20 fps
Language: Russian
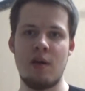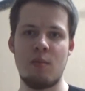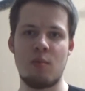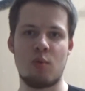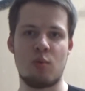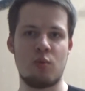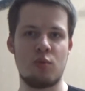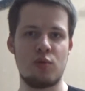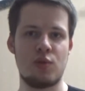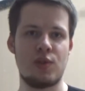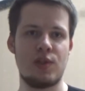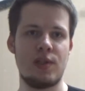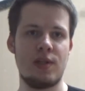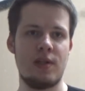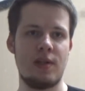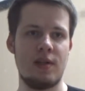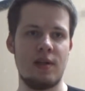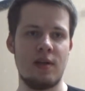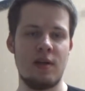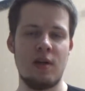
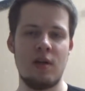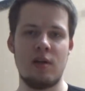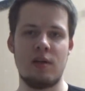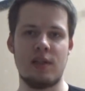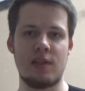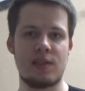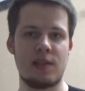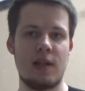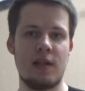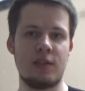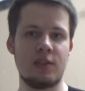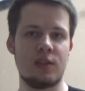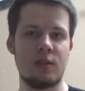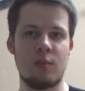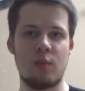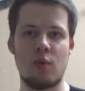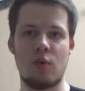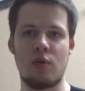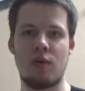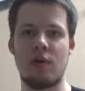Пропустили достаточно
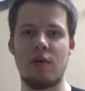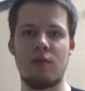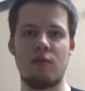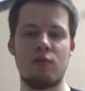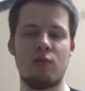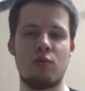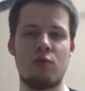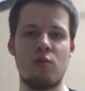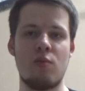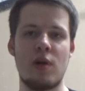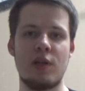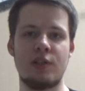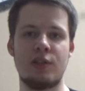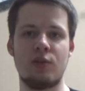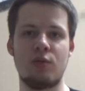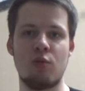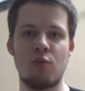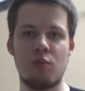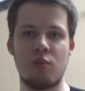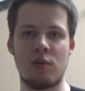много в двух
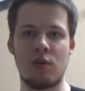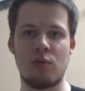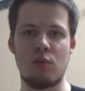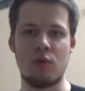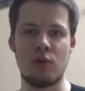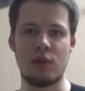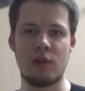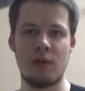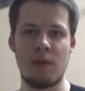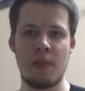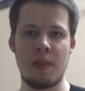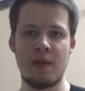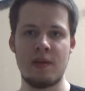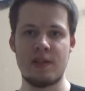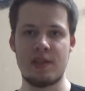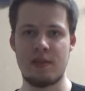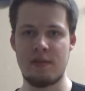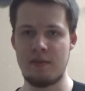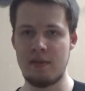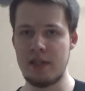матчах Кубка от
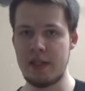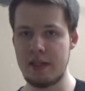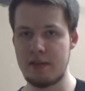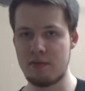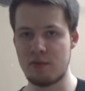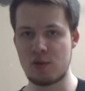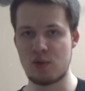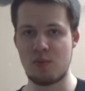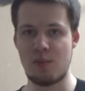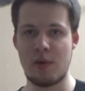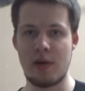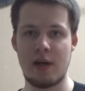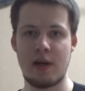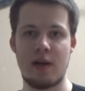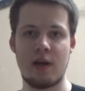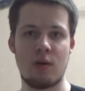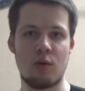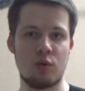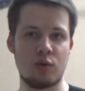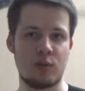Севильи, выступая
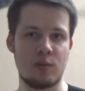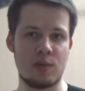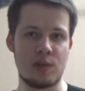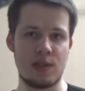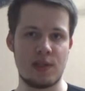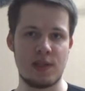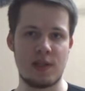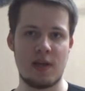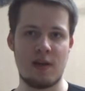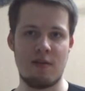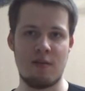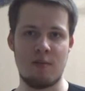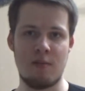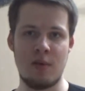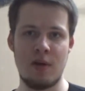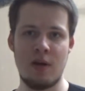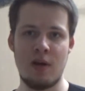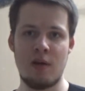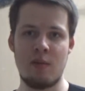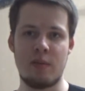хорошим составом,